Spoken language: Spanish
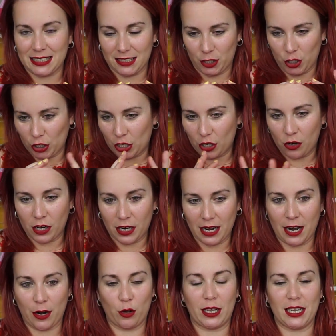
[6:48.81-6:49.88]
yo tengo
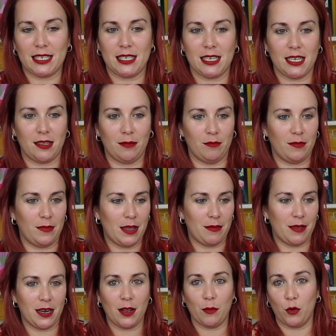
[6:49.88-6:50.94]
claro que si me
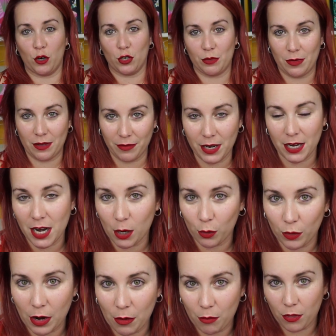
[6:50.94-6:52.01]
viene, bueno, si me viene
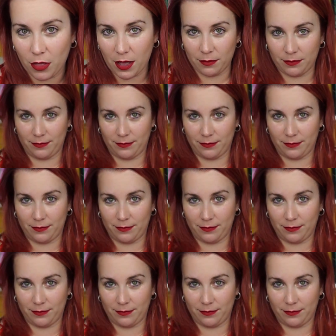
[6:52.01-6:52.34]
alguna boda,